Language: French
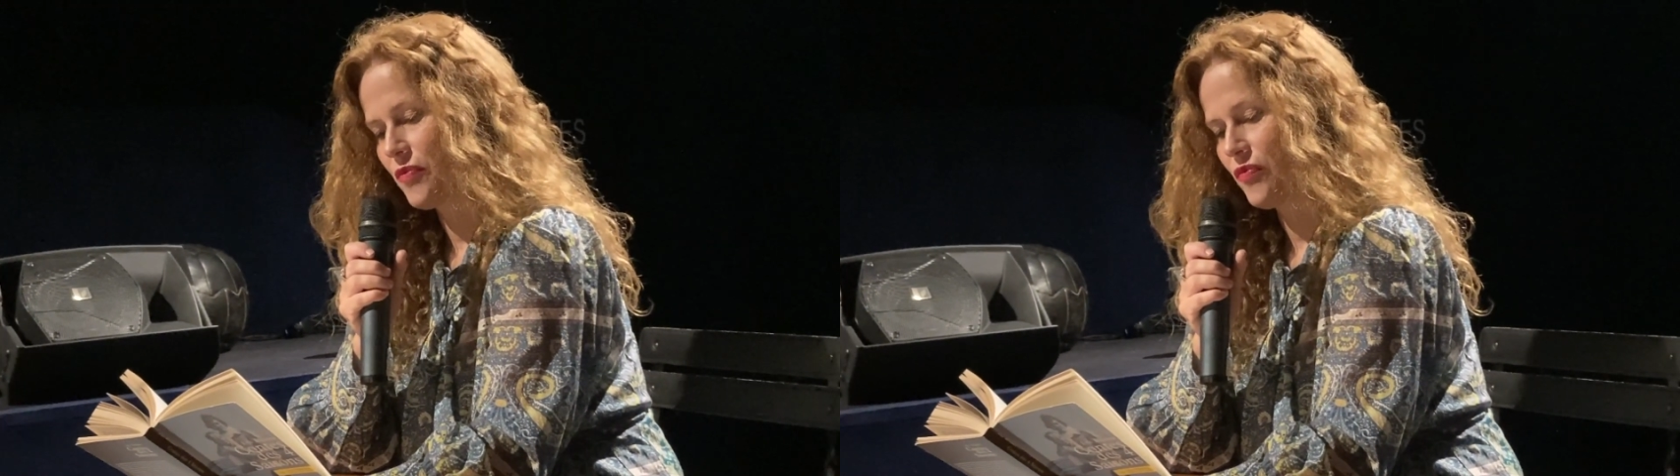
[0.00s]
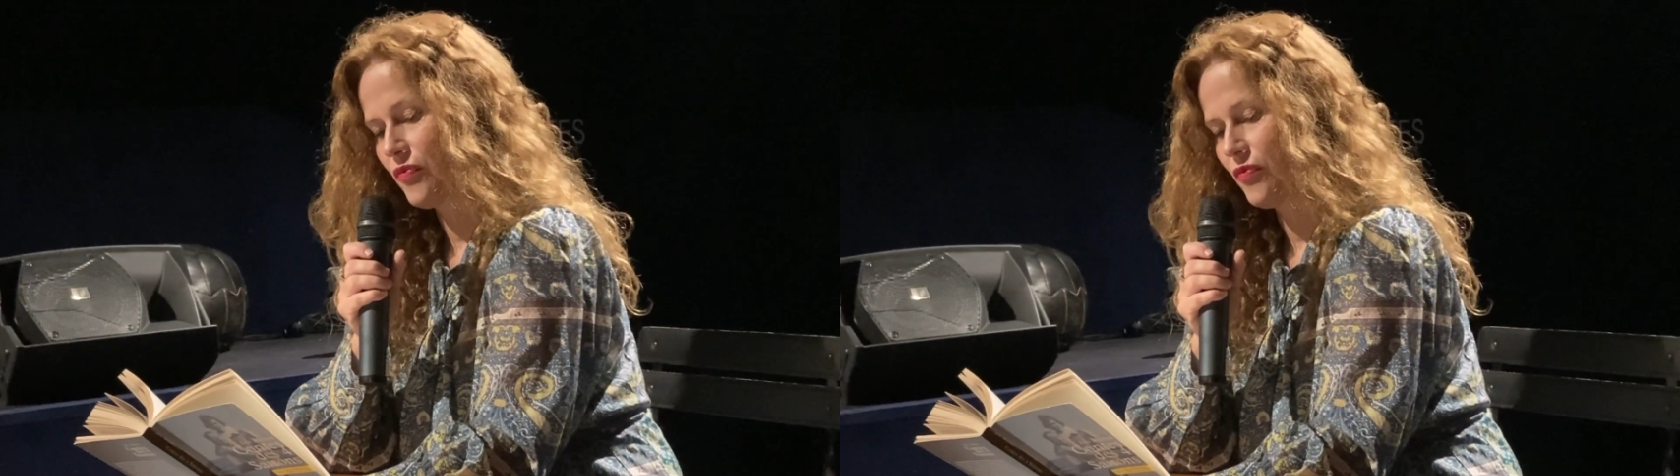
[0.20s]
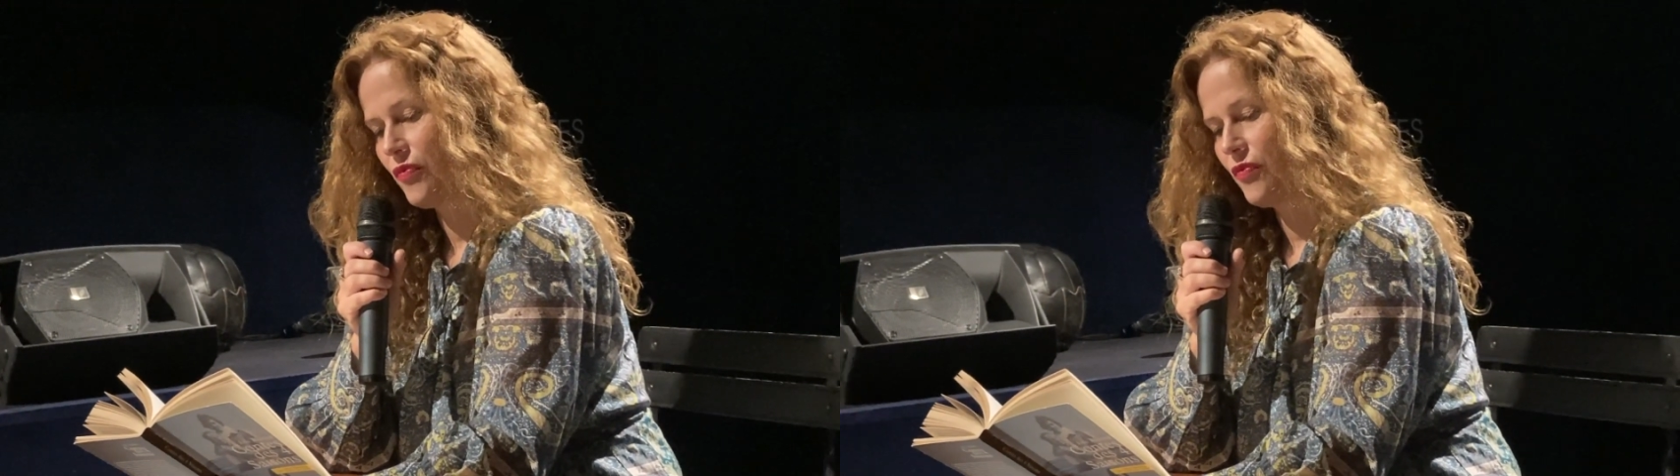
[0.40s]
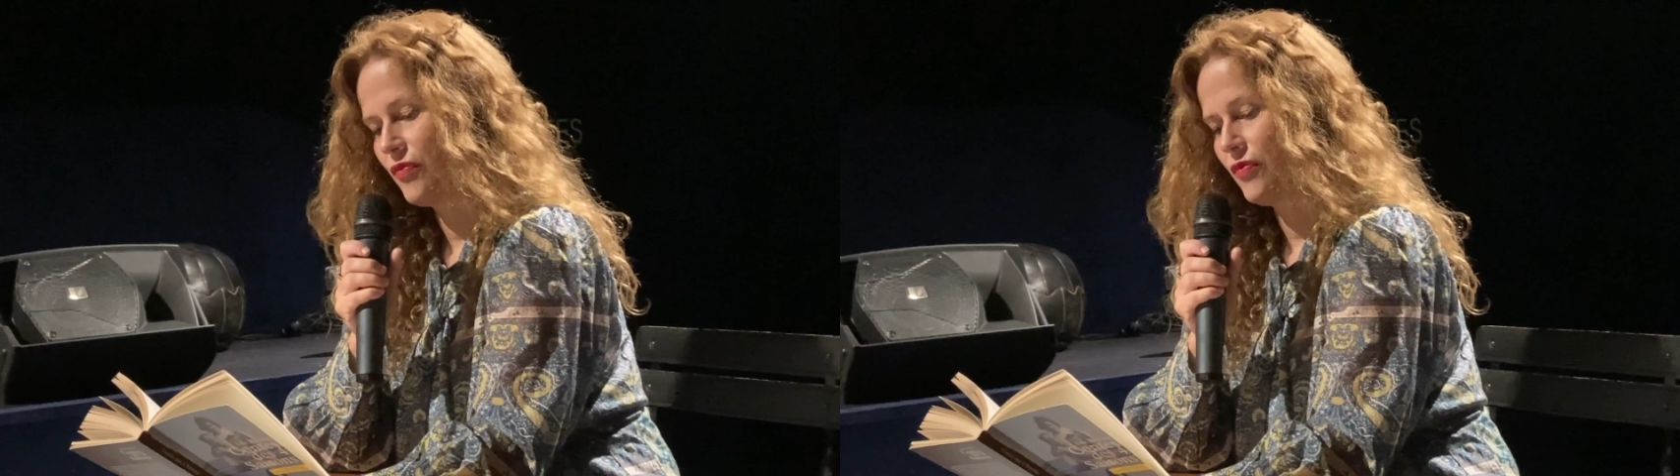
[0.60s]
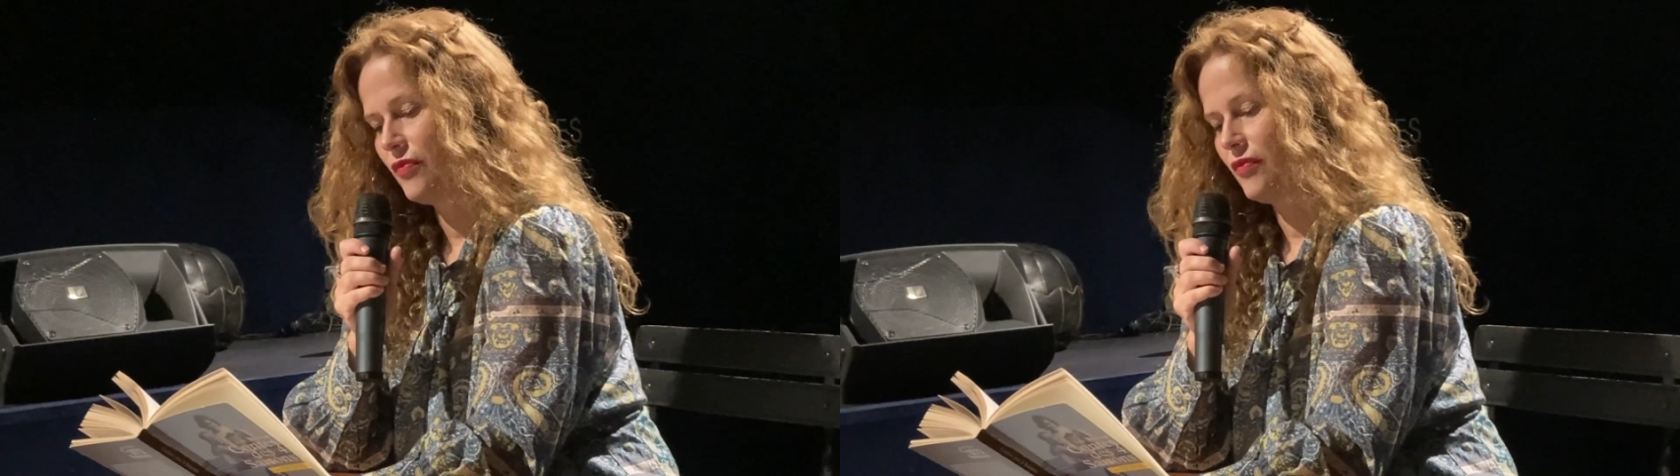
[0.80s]
ni
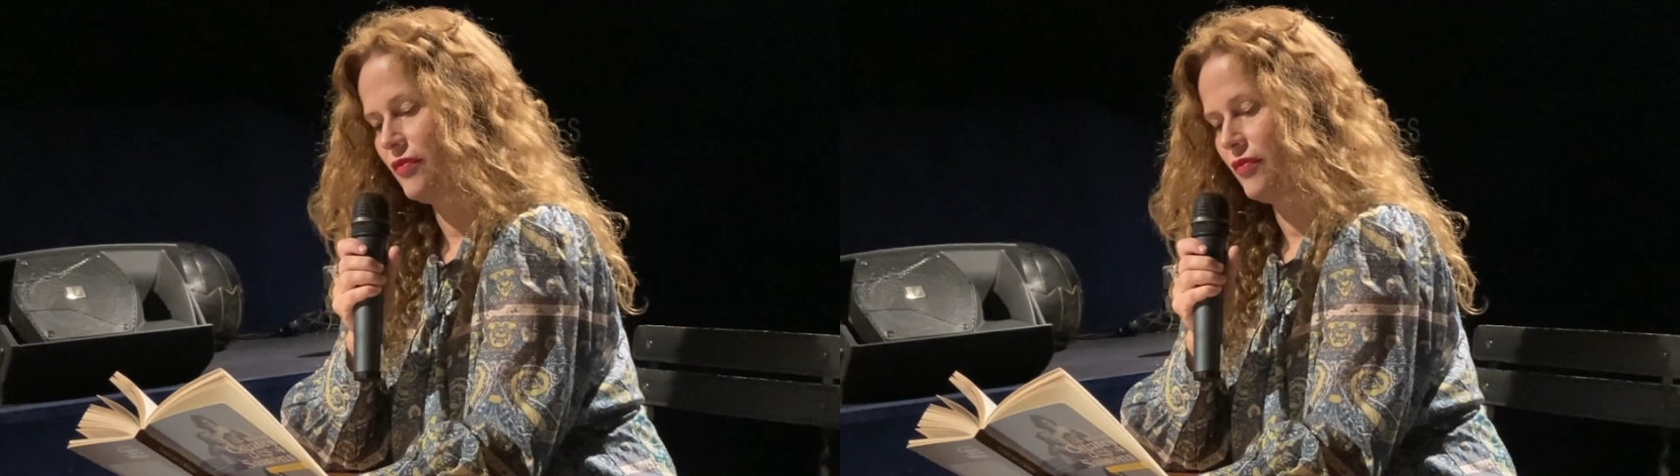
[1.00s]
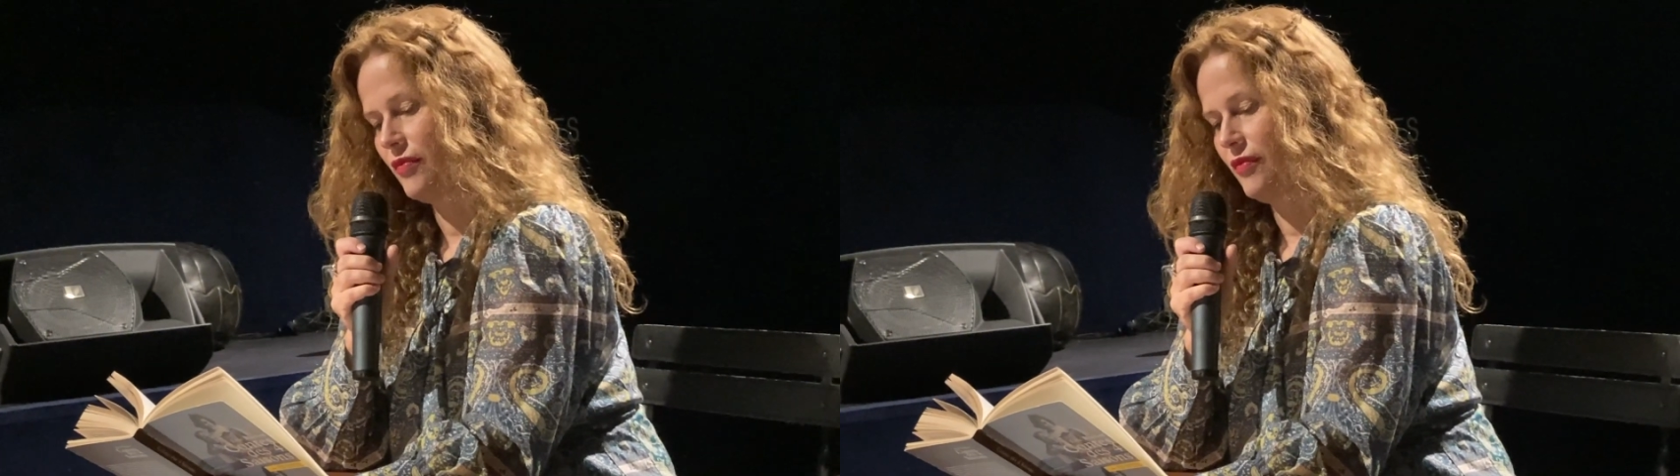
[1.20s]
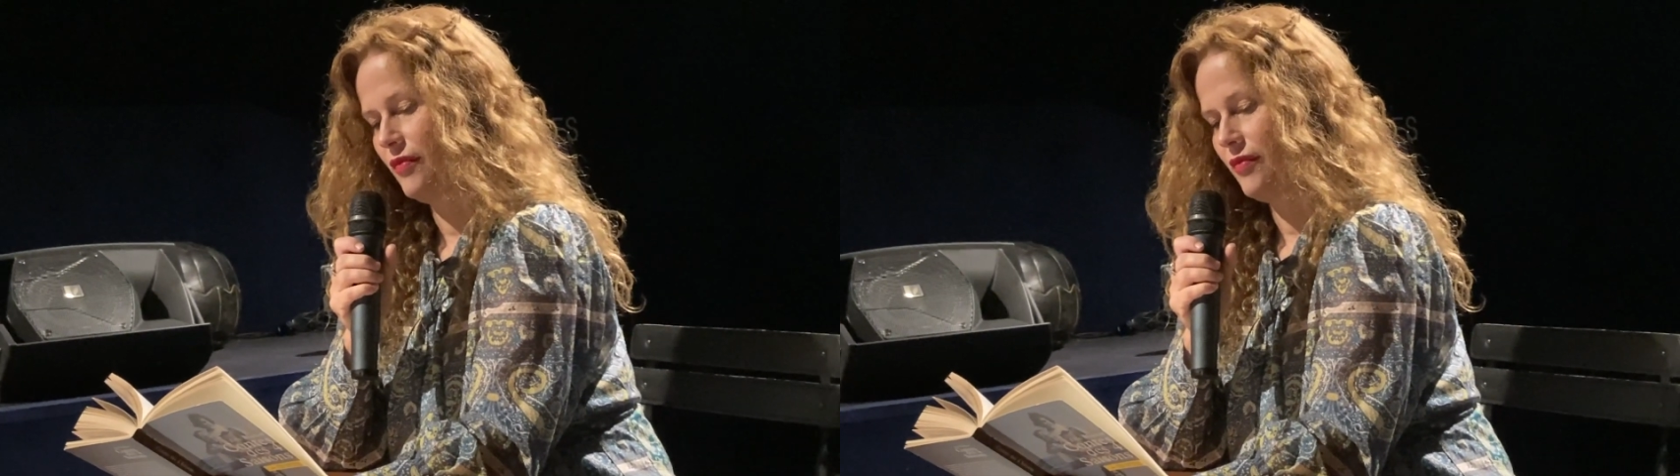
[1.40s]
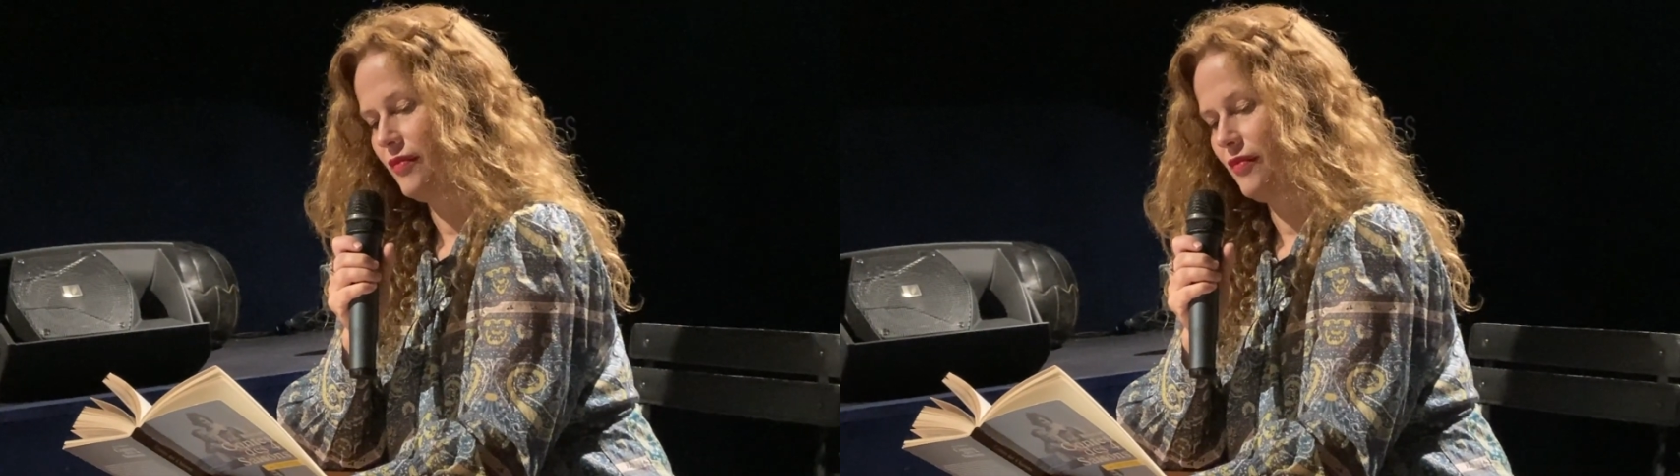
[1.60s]
votre fiancée,